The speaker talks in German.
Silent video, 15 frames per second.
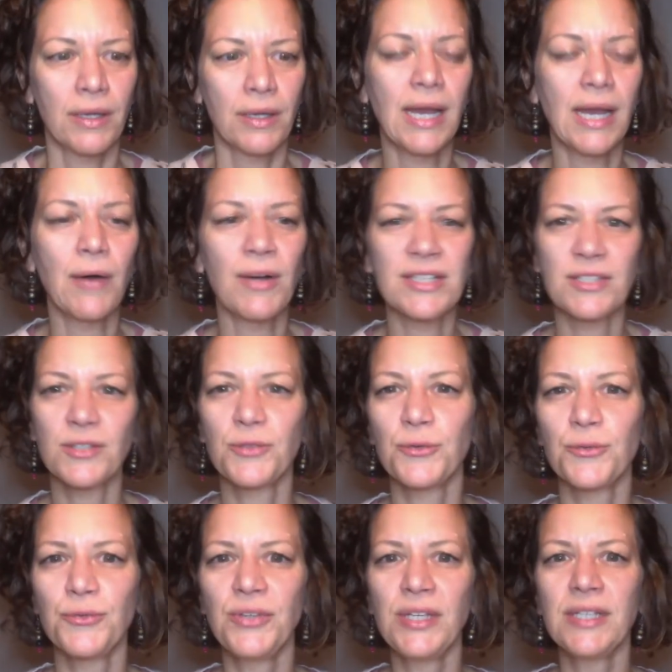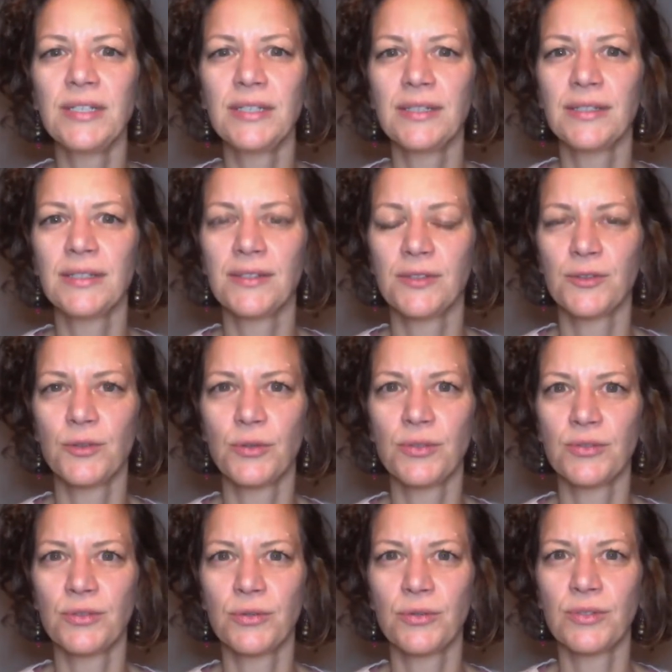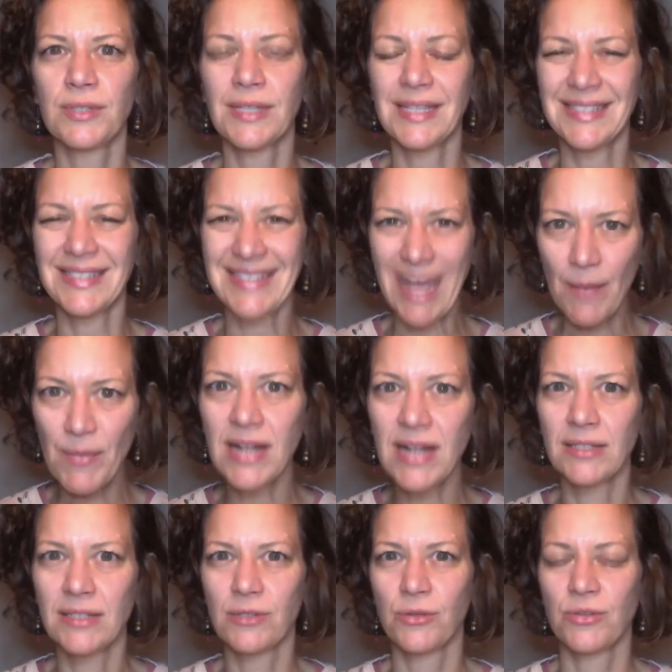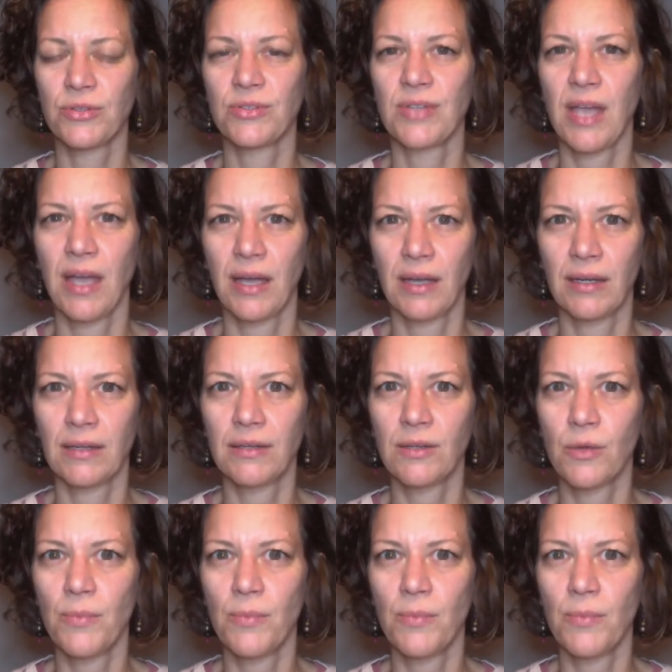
Genau, also es ist viel so ein, so ein Sammeln sozusagen, ne?